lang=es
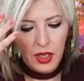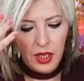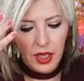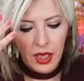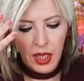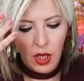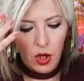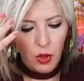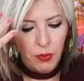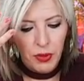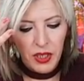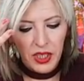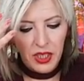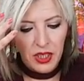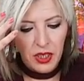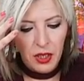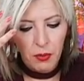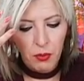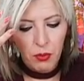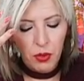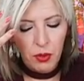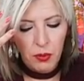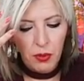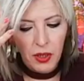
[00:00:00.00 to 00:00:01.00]
que lo penséis
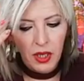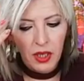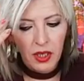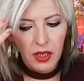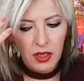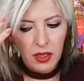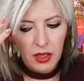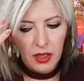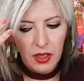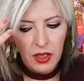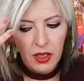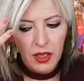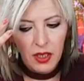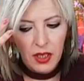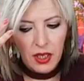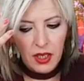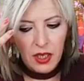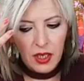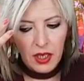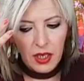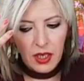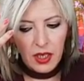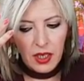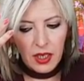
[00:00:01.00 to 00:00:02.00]
muy bien
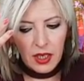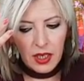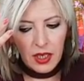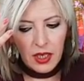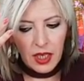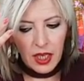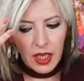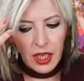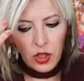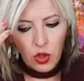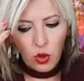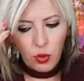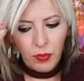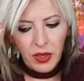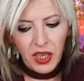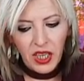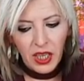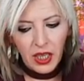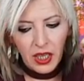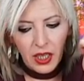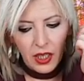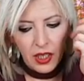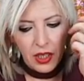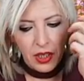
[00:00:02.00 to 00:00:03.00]
que toméis
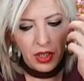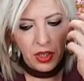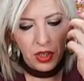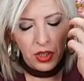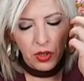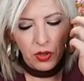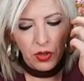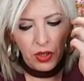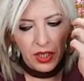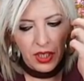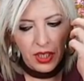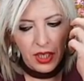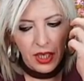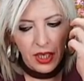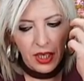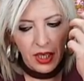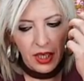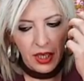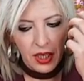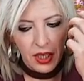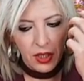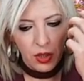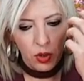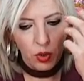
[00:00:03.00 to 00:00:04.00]
la decisión que
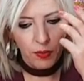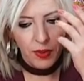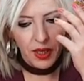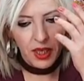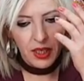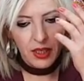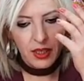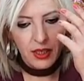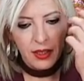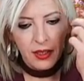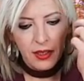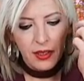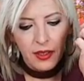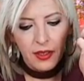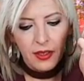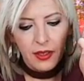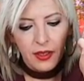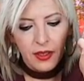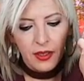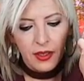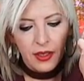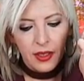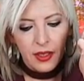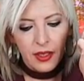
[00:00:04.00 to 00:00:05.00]
tengáis que tomar,
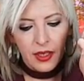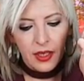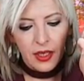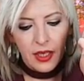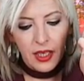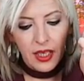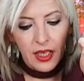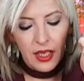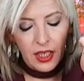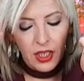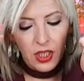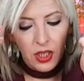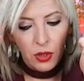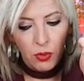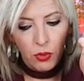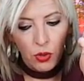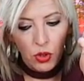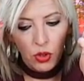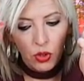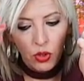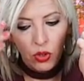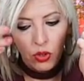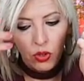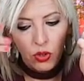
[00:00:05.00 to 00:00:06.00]
que si
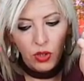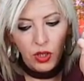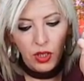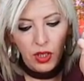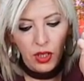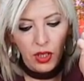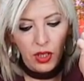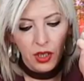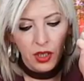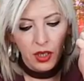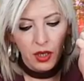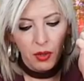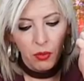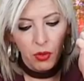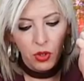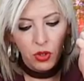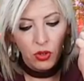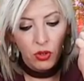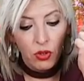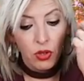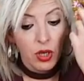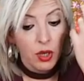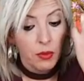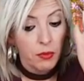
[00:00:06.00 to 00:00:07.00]
vosotros iniciáis
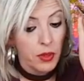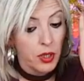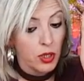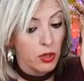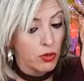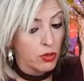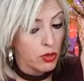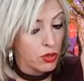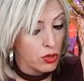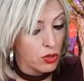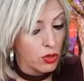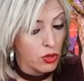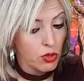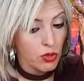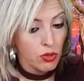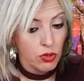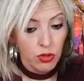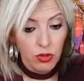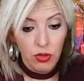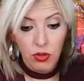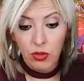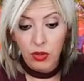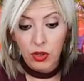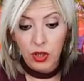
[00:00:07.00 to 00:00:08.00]
vuestro camino
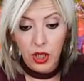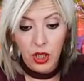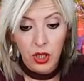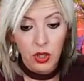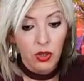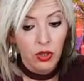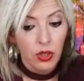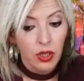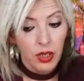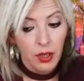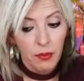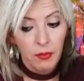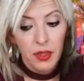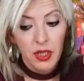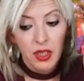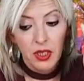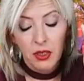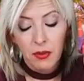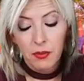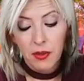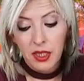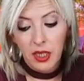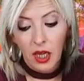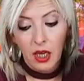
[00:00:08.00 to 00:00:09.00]
solos, os digo que a mí
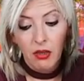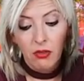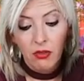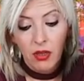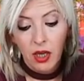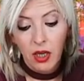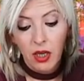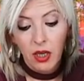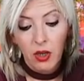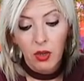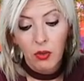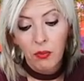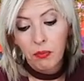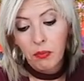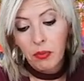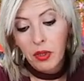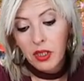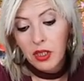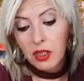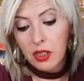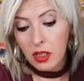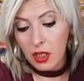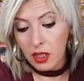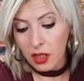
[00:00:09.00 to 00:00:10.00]
sí me sale una
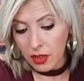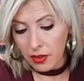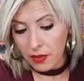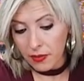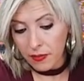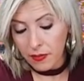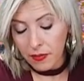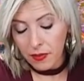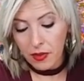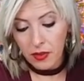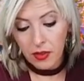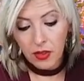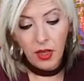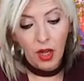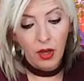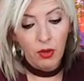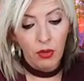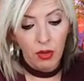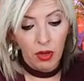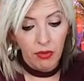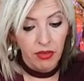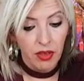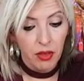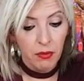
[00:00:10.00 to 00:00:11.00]
recompensa, sale
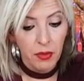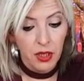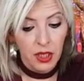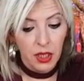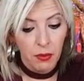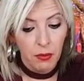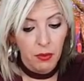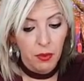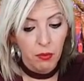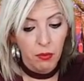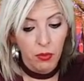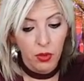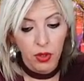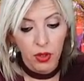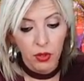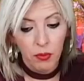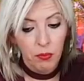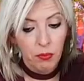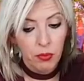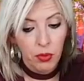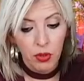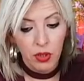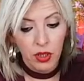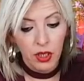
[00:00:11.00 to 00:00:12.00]
una firma también muy
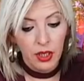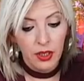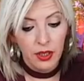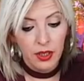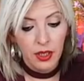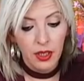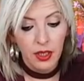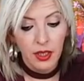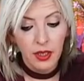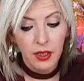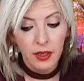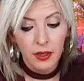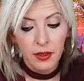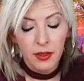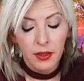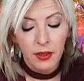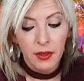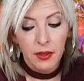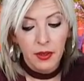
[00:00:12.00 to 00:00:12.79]
importante.